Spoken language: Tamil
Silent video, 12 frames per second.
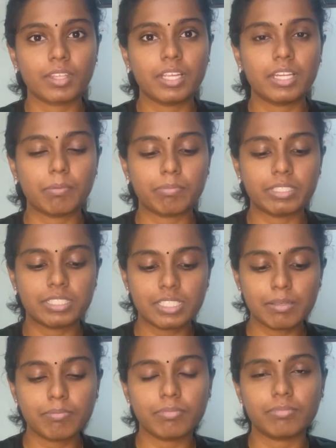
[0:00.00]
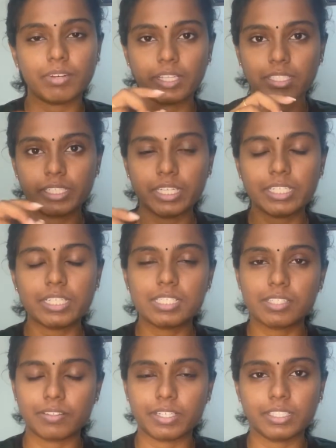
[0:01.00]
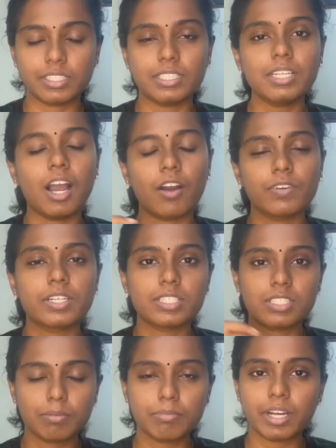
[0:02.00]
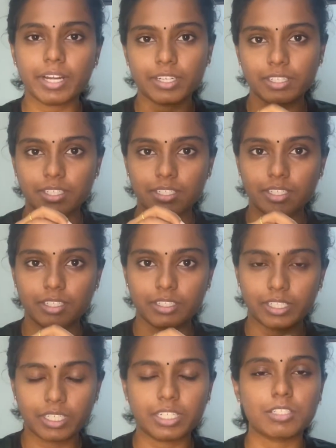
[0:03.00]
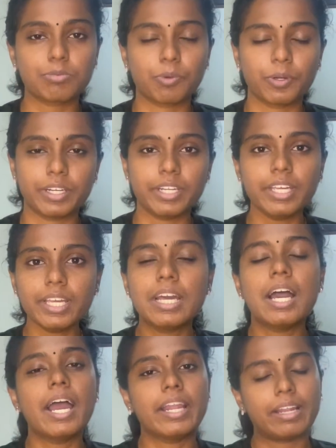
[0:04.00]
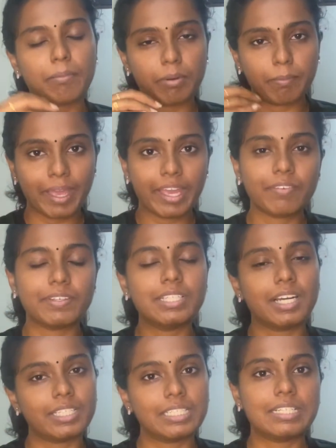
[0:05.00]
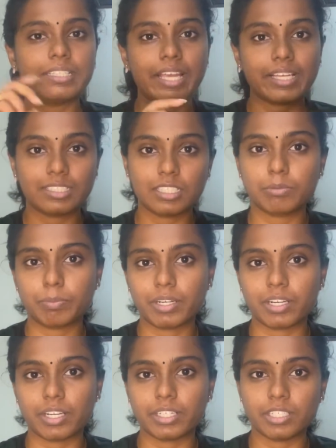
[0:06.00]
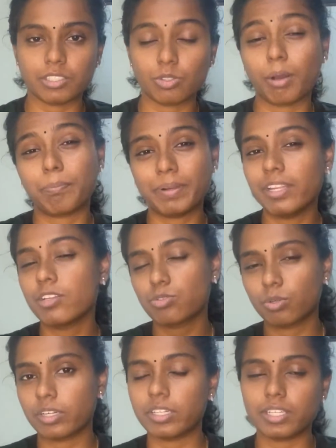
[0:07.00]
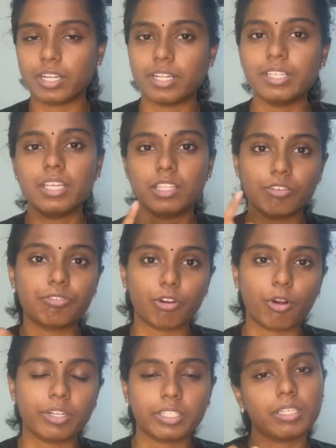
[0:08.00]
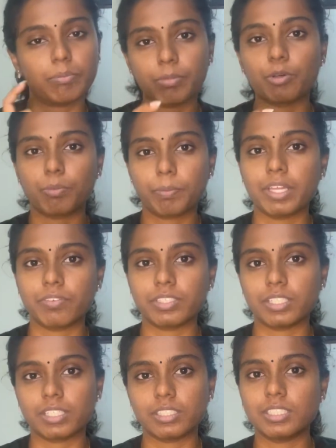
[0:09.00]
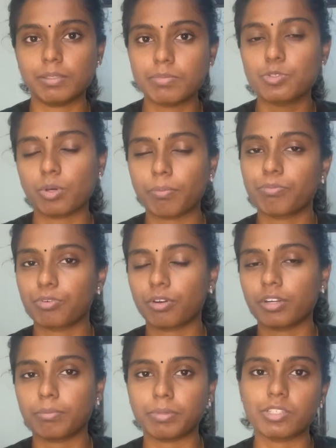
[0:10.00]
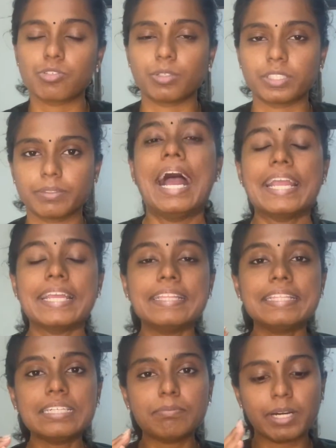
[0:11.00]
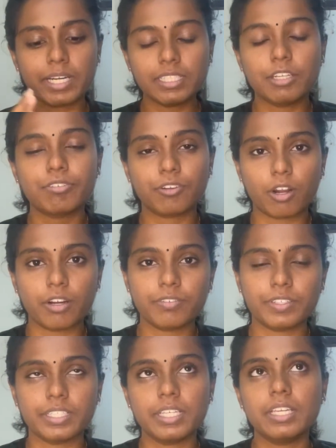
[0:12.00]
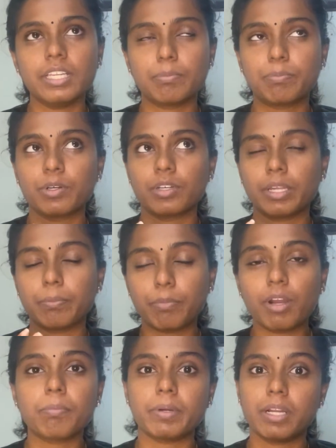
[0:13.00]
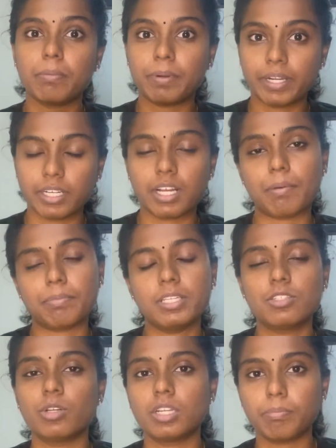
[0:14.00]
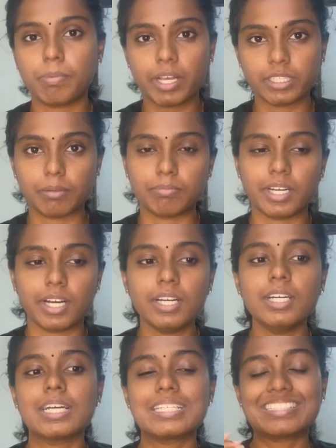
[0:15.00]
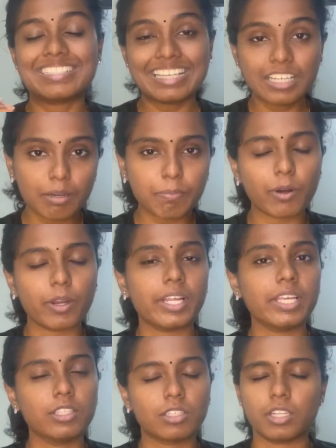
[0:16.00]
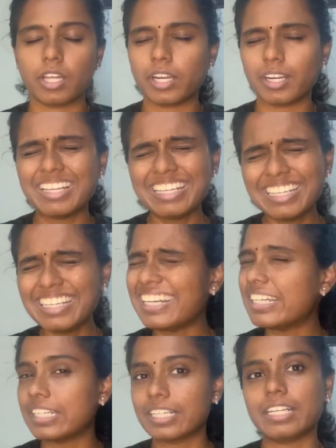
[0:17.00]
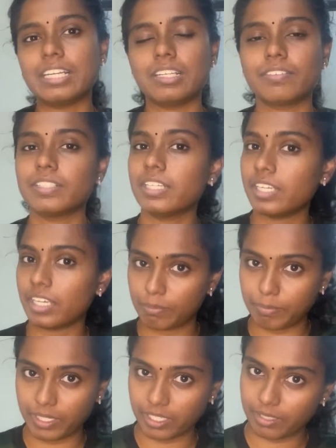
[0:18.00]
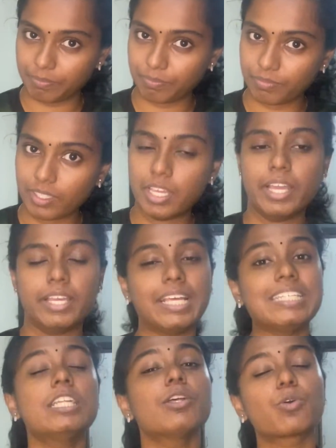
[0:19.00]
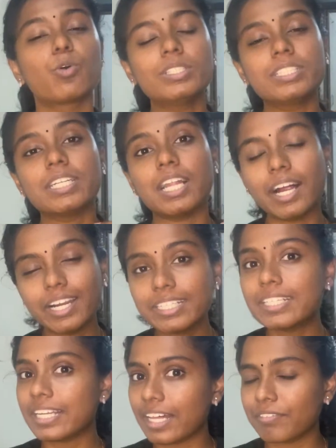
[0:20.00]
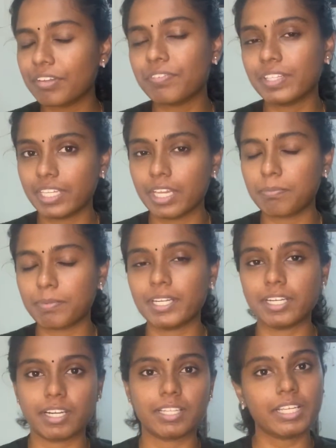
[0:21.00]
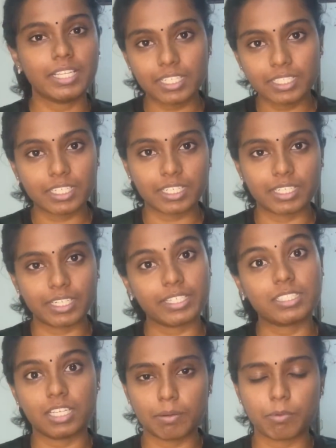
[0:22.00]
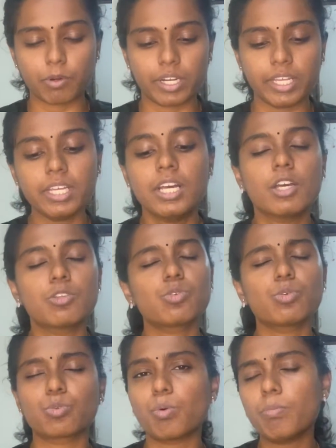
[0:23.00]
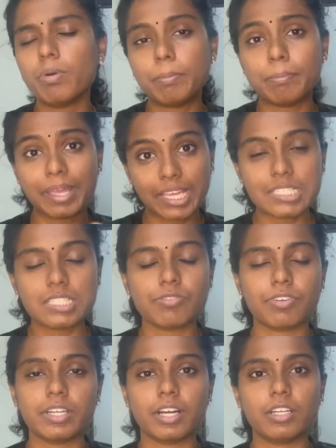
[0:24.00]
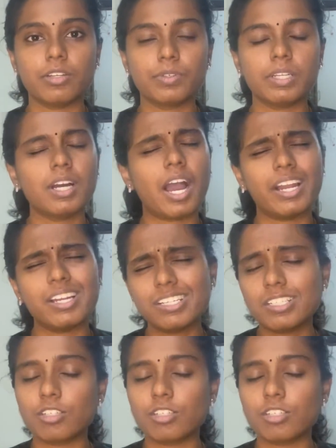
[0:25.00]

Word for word: நம்ம சிம் அந்த டீட்டெயில்ஸ் எடுத்துட்டு அவங்க சிம் கார்டு டீட்டெயில்ஸ் போட்டுட்டு நம்ம பேங்க் வந்து அதுல இருந்து அக்சஸ் பண்ணுறாங்க ஸோ அப்படின்னு சொல்கிறதுனால தான் இந்த ஃப்ராடுக்கு இப்படி ஒரு பேர் வந்திருக்கு சிம் ஸ்வாப் ஃப்ராட் அப்படின்னு சொல்லிட்டு இந்த மாதிரி ஃப்ராட் வந்து இப்போ ரிப்போர்ட் பண்ணப்பட்டிருக்கு அப்படின்னு சொல்லிட்டு பார்த்தோம்னா சிங்கப்பால இது நிறைய இடங்களில் வந்து ஏற்பட்டிருக்கு இது ஆக்சுவலி கொஞ்சம் நாட்களாகவே வந்து ஏற்பட்டுக்கிட்டு தான் இருந்திருக்கு லைக் சிங்கப்பூரில் ஸோ ரொம்ப மேசிஃபான அளவில் ஹண்ட்ரட்ஸ்